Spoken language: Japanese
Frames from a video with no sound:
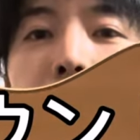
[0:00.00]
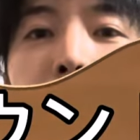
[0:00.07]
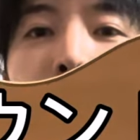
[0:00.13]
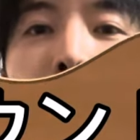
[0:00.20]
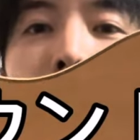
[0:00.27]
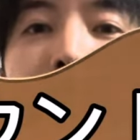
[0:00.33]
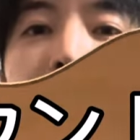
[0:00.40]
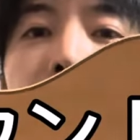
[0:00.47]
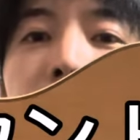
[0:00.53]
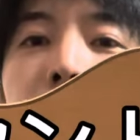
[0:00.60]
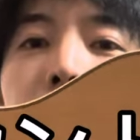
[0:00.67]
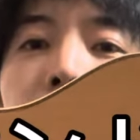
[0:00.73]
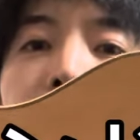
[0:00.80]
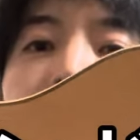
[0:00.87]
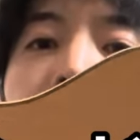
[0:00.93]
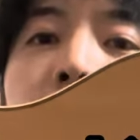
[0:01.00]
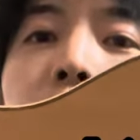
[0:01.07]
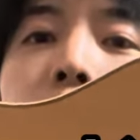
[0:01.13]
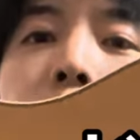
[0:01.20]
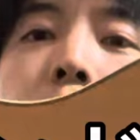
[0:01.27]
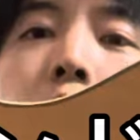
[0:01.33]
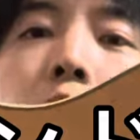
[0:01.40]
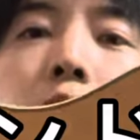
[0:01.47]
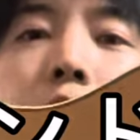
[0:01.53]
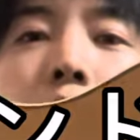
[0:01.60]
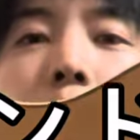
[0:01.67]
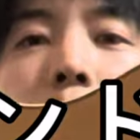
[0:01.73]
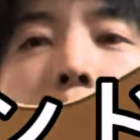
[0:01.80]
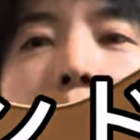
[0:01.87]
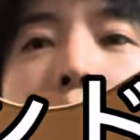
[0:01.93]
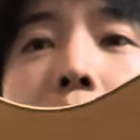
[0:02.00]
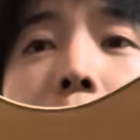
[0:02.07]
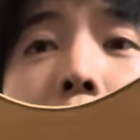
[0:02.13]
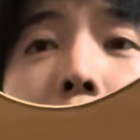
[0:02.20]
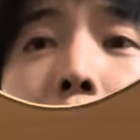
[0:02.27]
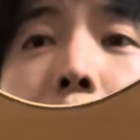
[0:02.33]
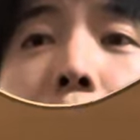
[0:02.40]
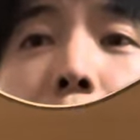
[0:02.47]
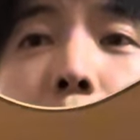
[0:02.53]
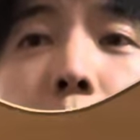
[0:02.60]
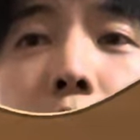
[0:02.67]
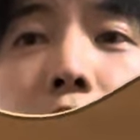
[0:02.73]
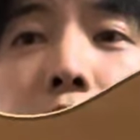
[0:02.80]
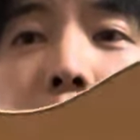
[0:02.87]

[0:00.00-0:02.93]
まあ、実質、ね、3万6000円ぐ